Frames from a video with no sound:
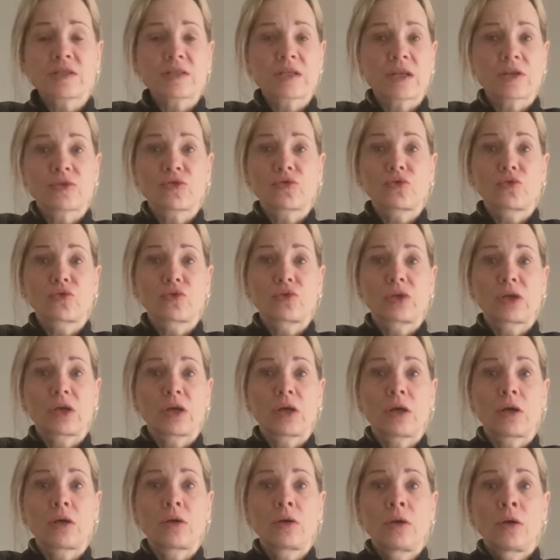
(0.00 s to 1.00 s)
sagt zu
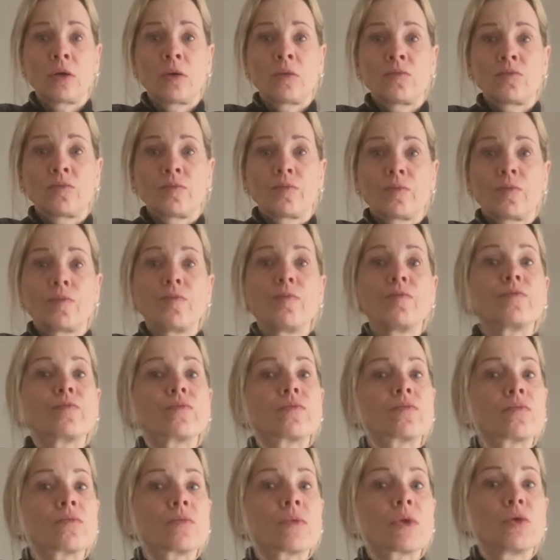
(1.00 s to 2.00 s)
dir,
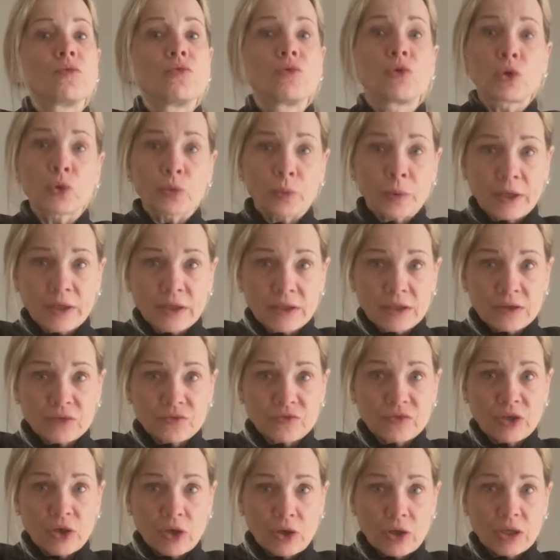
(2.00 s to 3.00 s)
worüber
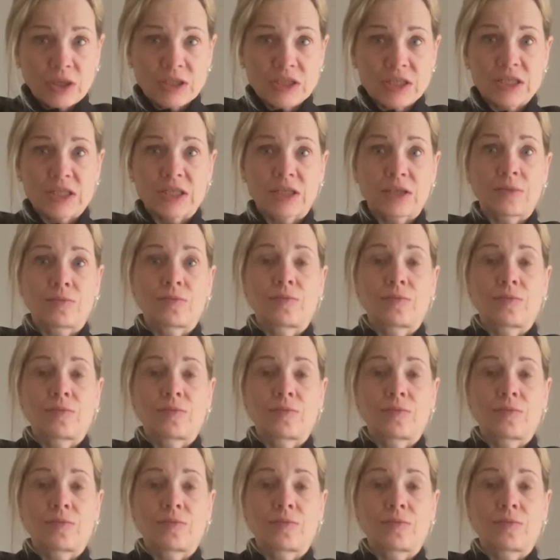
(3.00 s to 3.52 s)
reden wir heute?